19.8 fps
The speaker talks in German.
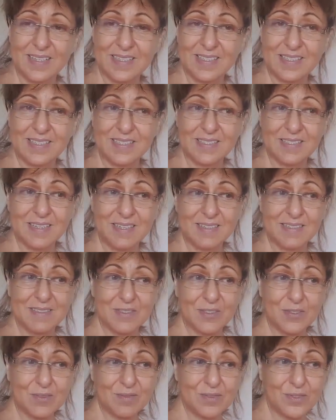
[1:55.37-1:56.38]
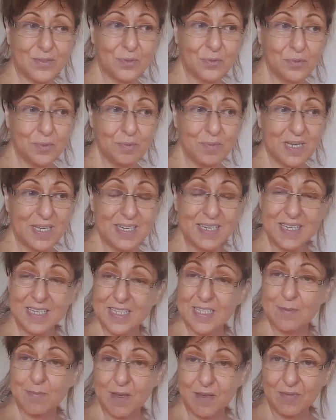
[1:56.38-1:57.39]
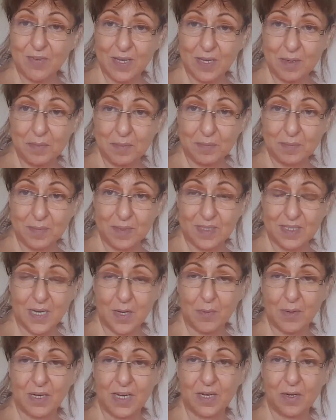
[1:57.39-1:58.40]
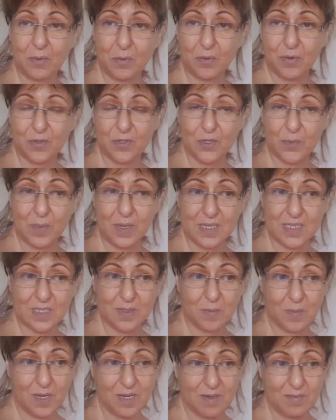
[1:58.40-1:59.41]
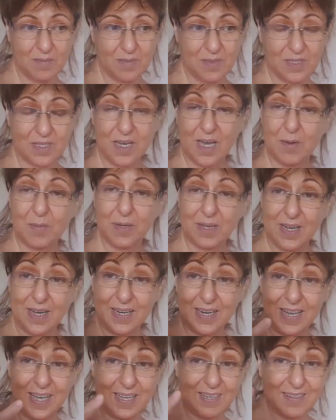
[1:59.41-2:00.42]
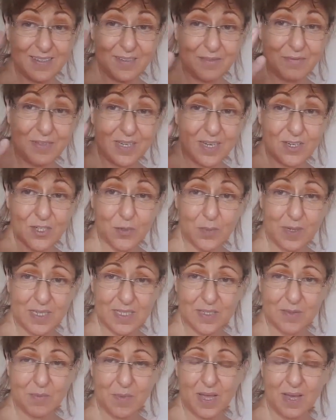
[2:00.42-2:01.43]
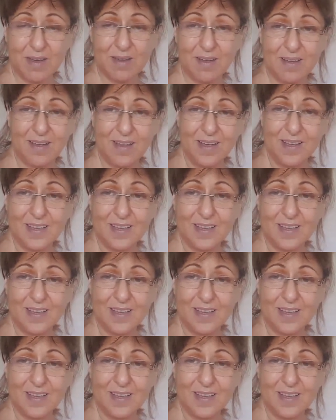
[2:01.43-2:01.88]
Es tut mir nichts mehr weh. Ich habe keine Rückenschmerzen mehr. Ich habe keine Fingerschmerzen mehr.